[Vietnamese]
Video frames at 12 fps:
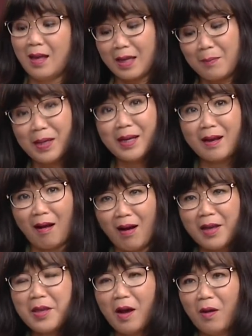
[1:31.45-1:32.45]
cái mình
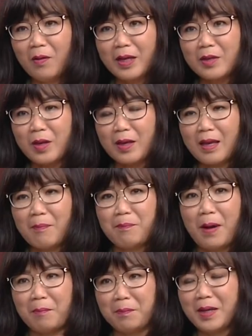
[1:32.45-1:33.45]
gõ vô cái chuyện cái
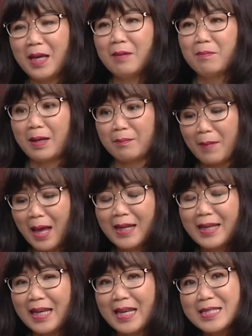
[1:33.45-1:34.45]
pop đi mà
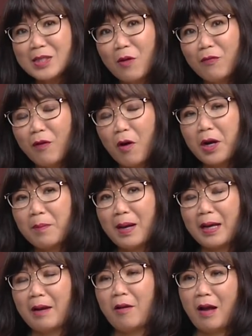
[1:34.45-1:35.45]
bên cái cái số phone đó
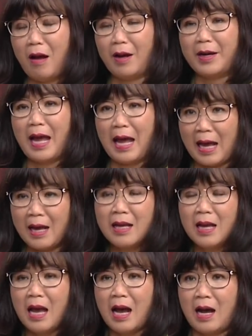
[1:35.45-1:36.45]
mà nó họ đã
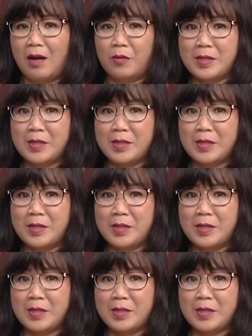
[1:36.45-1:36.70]
uh,